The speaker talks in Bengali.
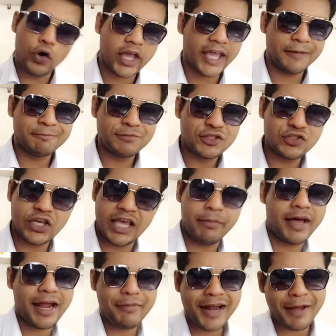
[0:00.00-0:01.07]
ওকে সো
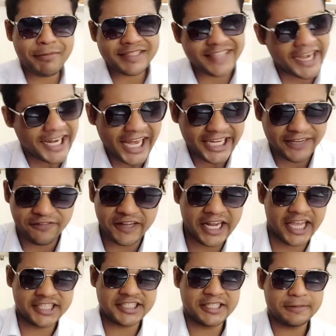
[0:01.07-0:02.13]
এবার আবার আমরা স্যাটেলাইটে
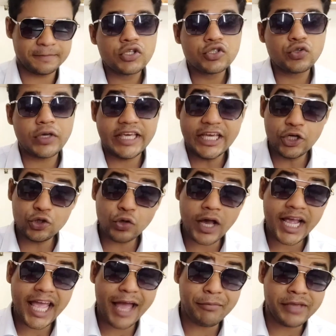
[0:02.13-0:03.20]
ফিরে আসি সো একটু
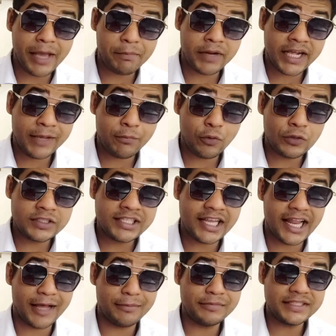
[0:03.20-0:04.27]
আগে আমি আপনাকে
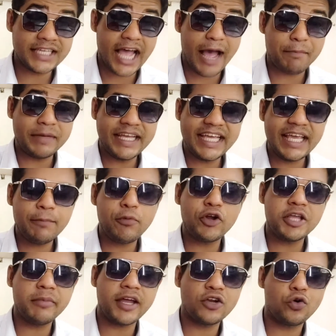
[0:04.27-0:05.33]
বলছিলাম যে আপনি কি
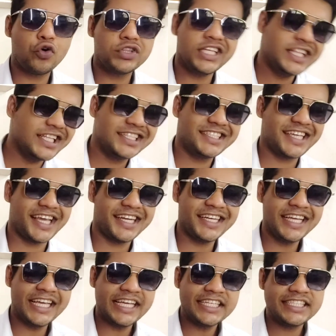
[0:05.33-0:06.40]
পরিমাণ গতি দিচ্ছেন
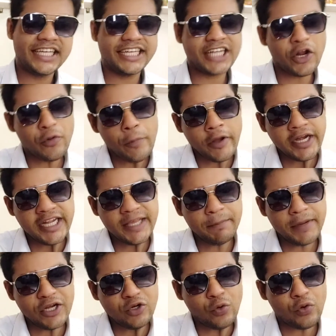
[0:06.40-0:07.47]
সেটার উপরে
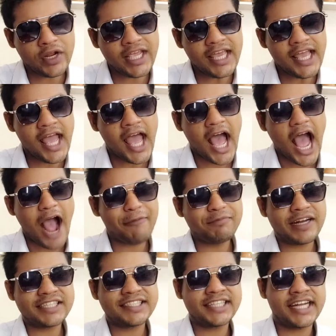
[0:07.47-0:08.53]
ডিপেন্ড করে
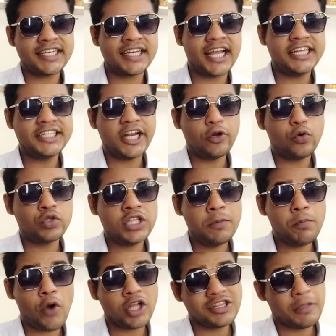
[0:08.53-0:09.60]
আপনার স্যাটেলাইটটার
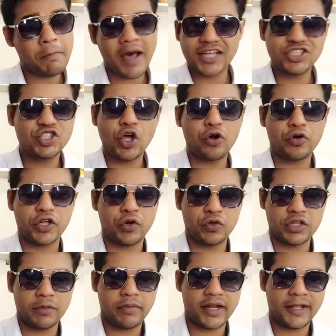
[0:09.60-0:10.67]
গতিপথ পাঁচ ধরনের
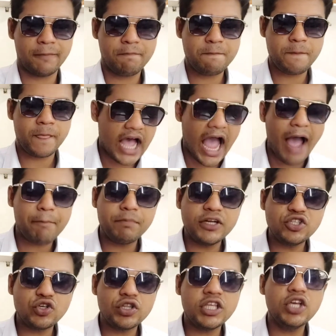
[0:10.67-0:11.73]
হতে পারে আপনি
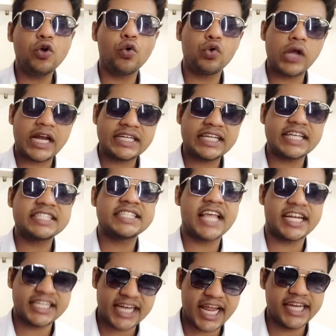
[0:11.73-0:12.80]
যদি কোনো একটা
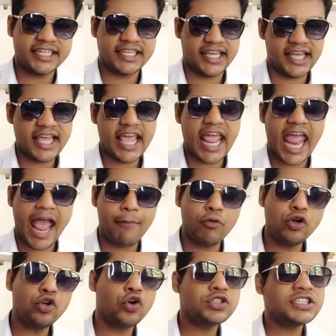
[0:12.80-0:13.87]
স্যাটেলাইটকে
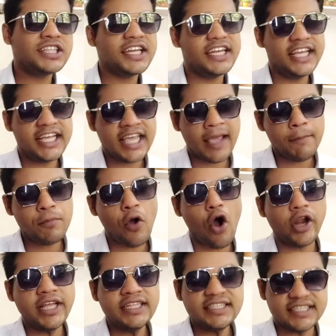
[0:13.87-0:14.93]
এমন গতিতে নিক্ষেপ
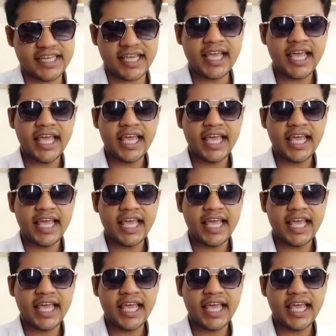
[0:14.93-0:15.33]
করেন যে